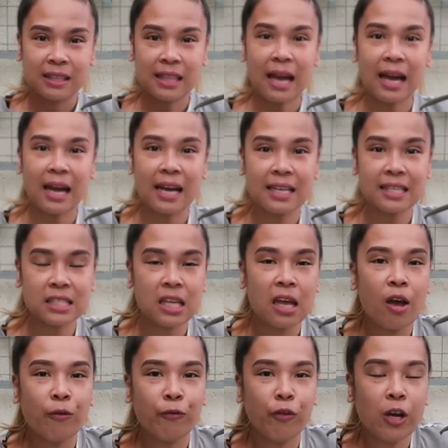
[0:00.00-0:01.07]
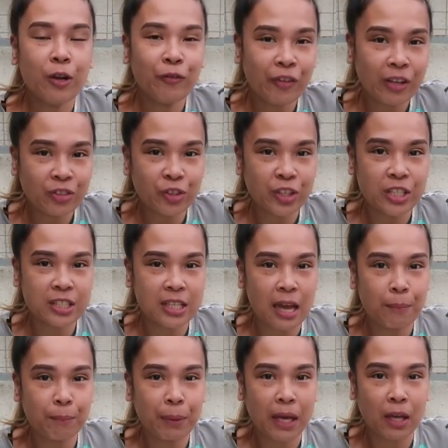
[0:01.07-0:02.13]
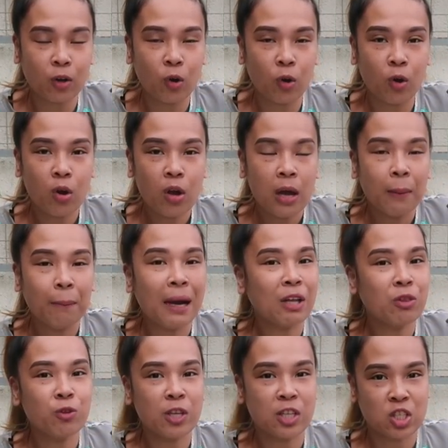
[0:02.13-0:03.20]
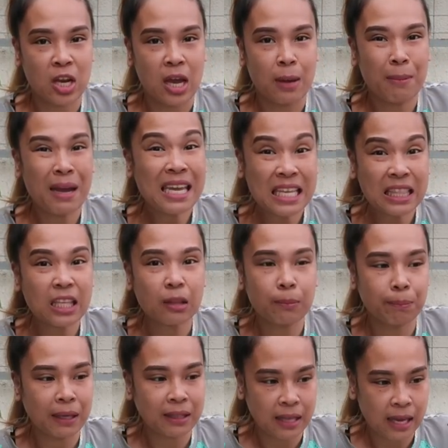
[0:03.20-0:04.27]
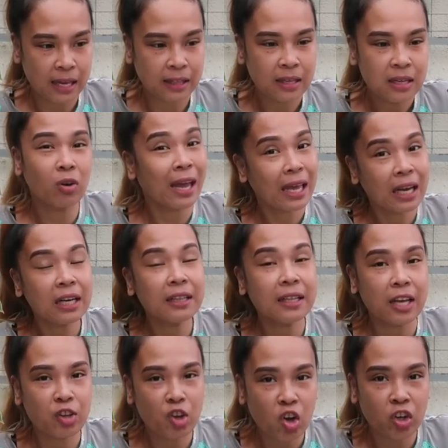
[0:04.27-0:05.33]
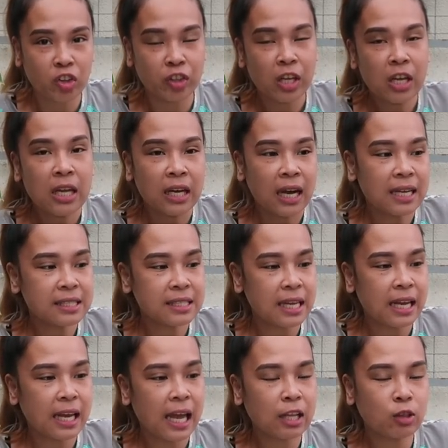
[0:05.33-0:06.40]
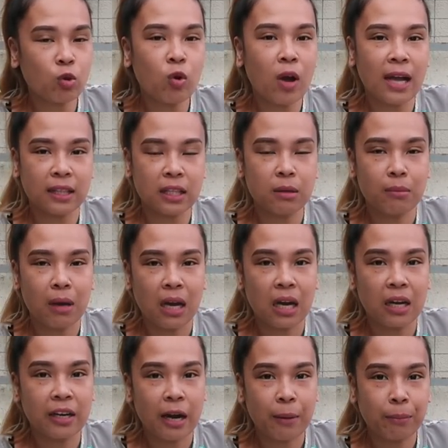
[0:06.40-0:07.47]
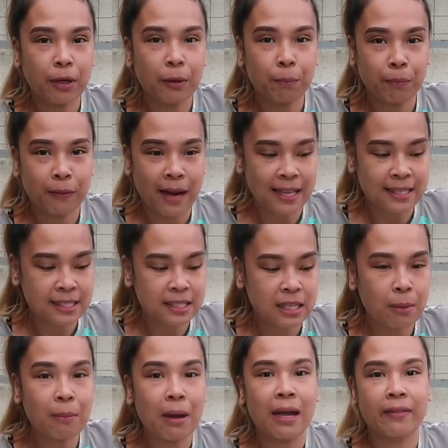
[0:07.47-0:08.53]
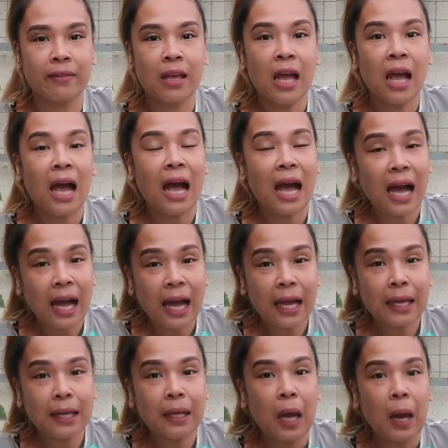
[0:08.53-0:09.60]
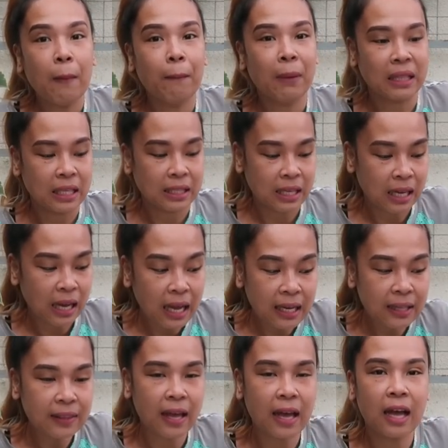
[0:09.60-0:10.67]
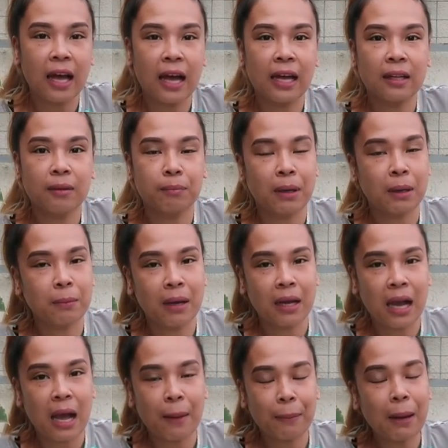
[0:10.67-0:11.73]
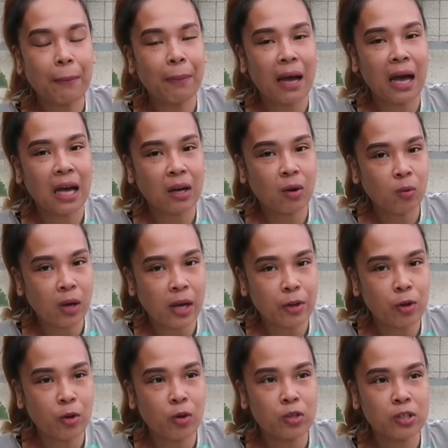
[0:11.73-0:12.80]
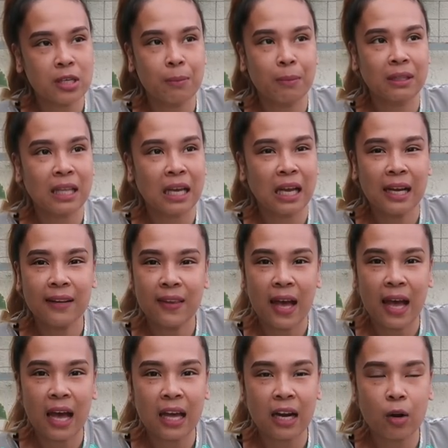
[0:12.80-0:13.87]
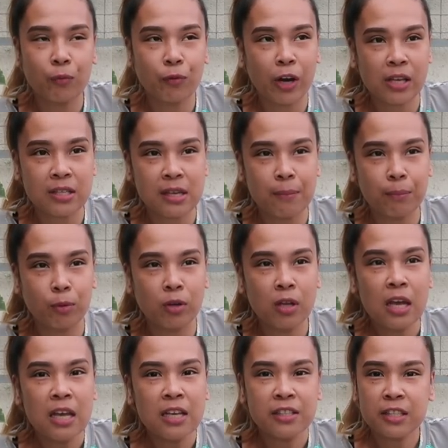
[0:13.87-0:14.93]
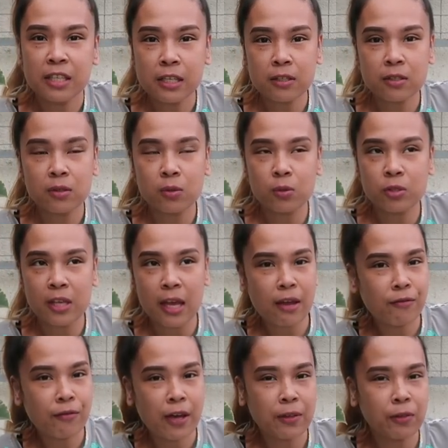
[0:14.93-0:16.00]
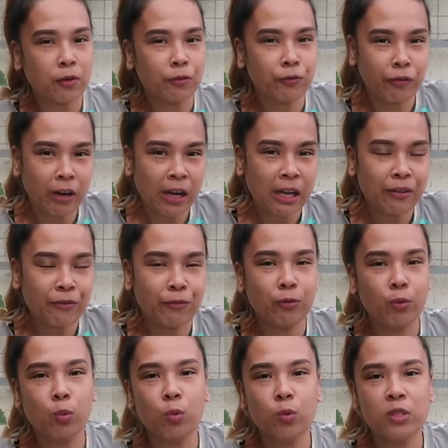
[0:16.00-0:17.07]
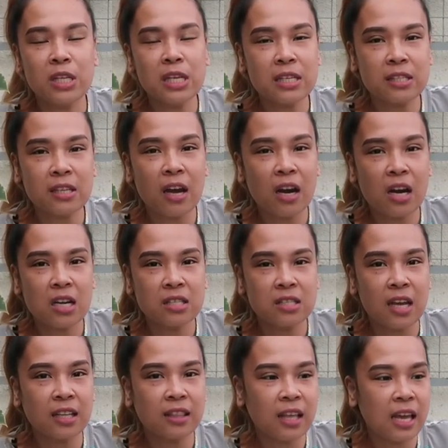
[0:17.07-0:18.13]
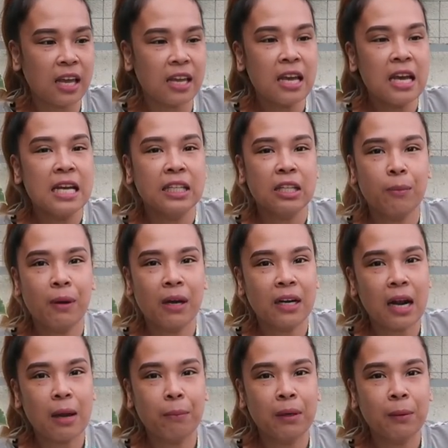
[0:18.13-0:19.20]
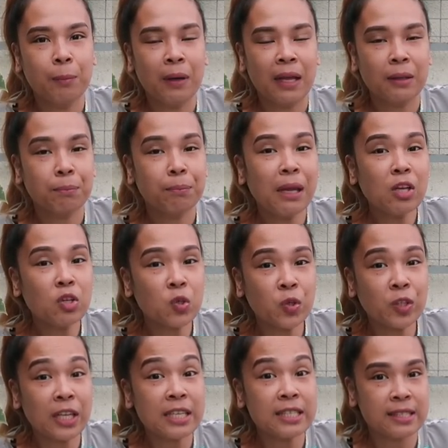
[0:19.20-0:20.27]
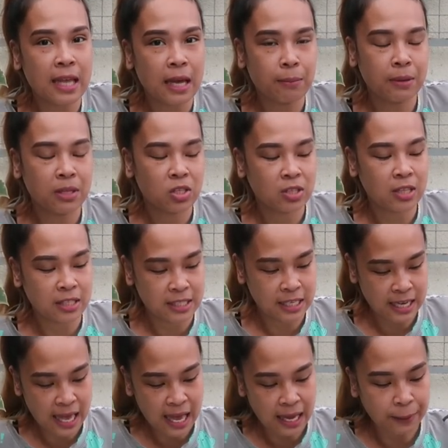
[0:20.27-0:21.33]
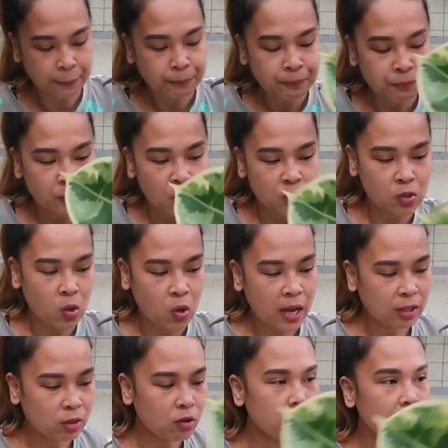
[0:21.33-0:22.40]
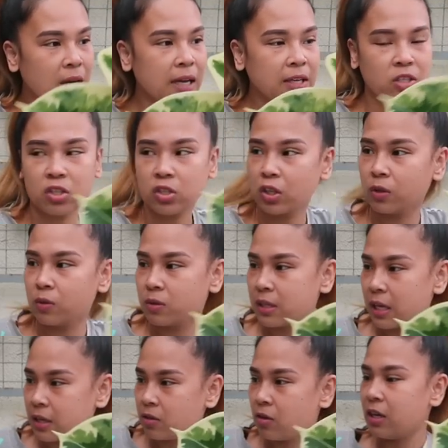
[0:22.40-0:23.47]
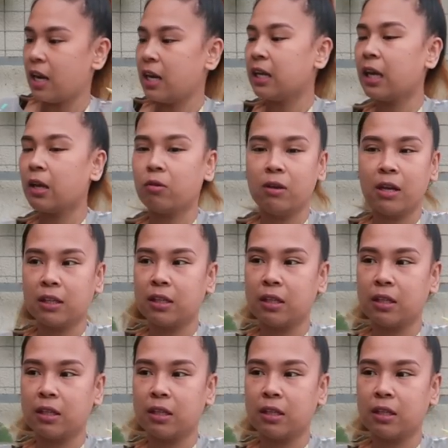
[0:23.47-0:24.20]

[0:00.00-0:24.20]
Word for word: Taas, full filtered sun pero maano na siya, mainit pa din. So, carry na yon kasi etong ating mga rubber plants naman ay matatagal na at pag magpapaaraw kayo sa matagal na araw, for example, 6 to 7 or 5 to 6 hours a day ng mga rubber plant, make sure na established na sila. So, etong mga isa-share ko sa inyo, ilalagay ko lang